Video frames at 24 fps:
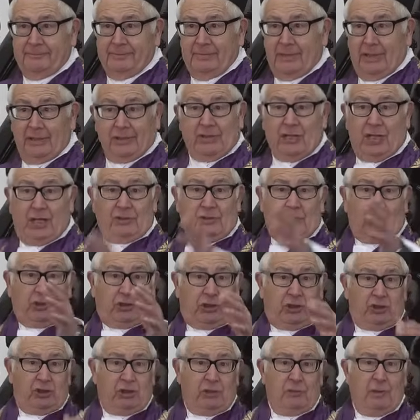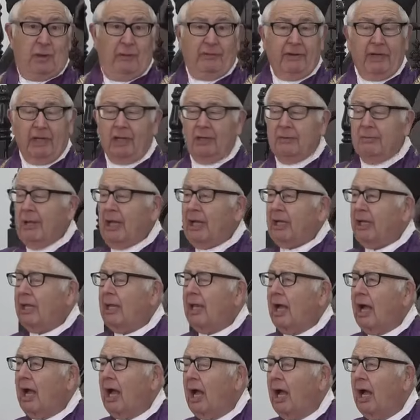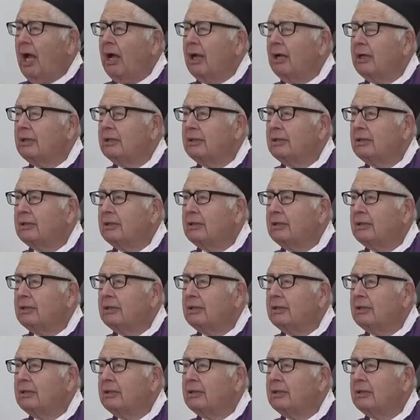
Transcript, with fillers: Así la Santísima Virgen María,